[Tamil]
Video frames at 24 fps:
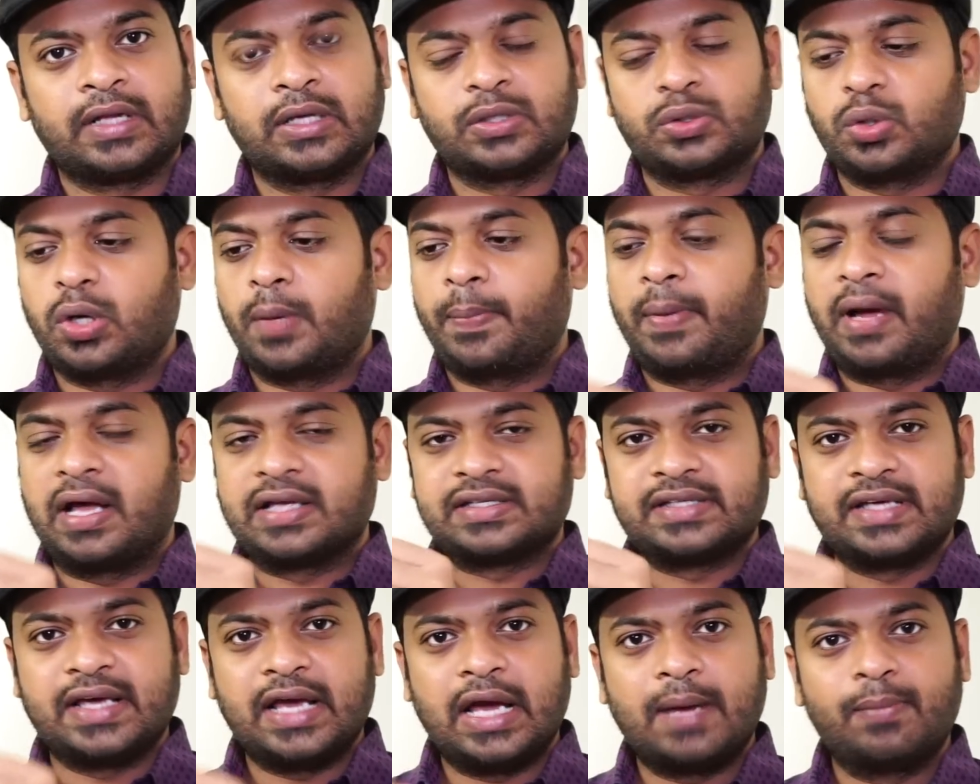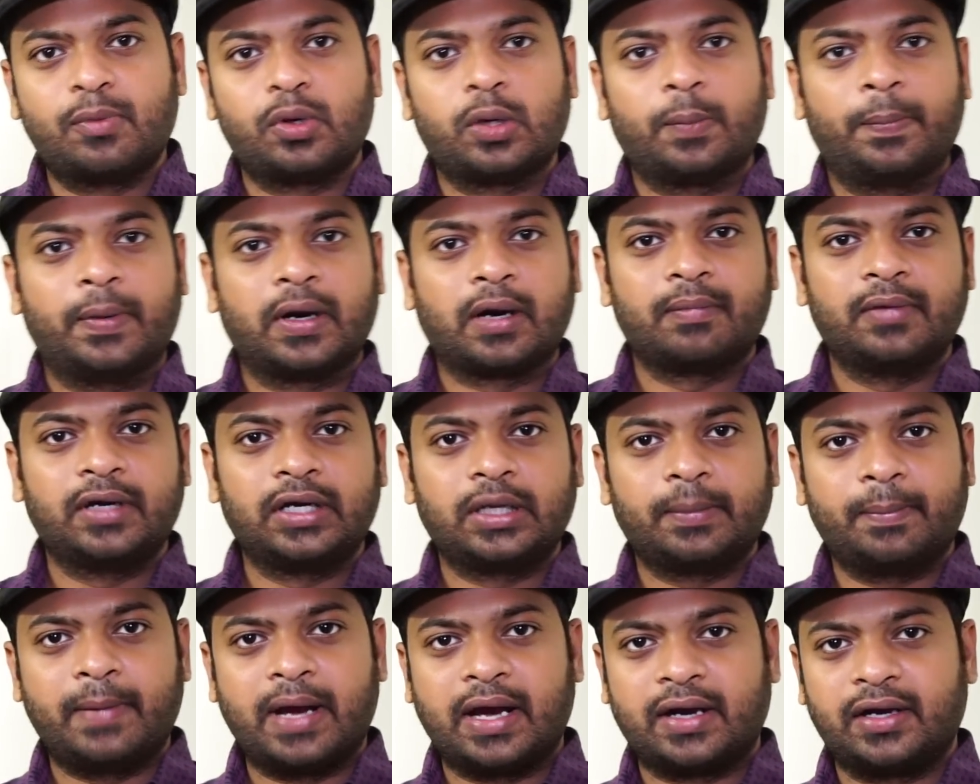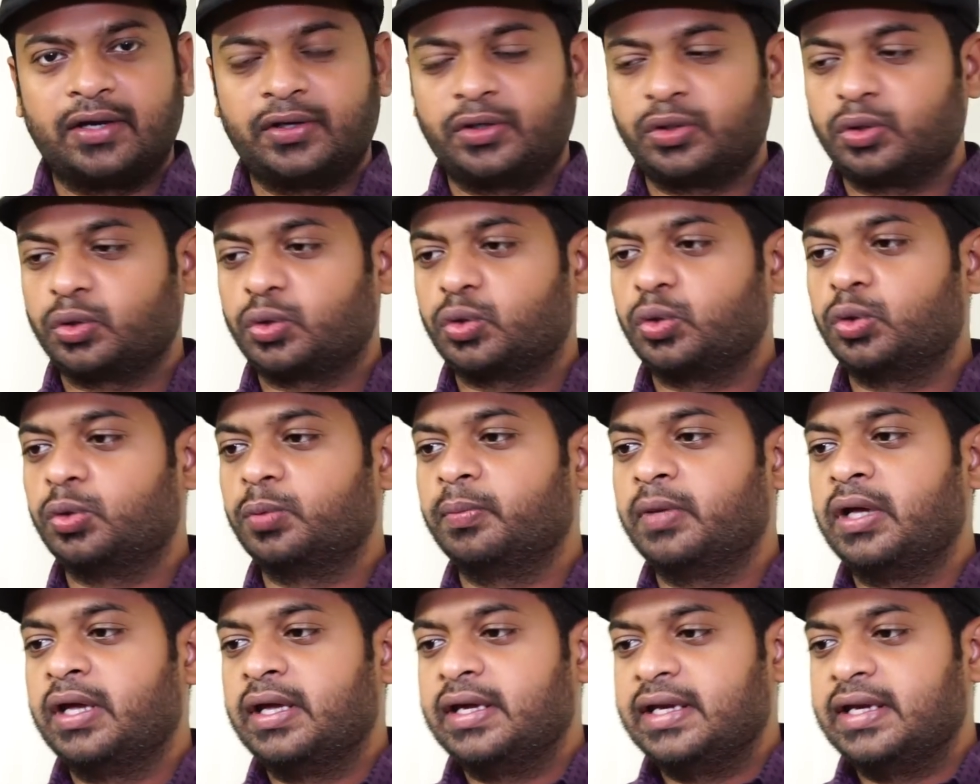ஸோ அப்போ அசையாமல் ஒரு பர்மனெண்ட் மேக்னெட் இருக்கும்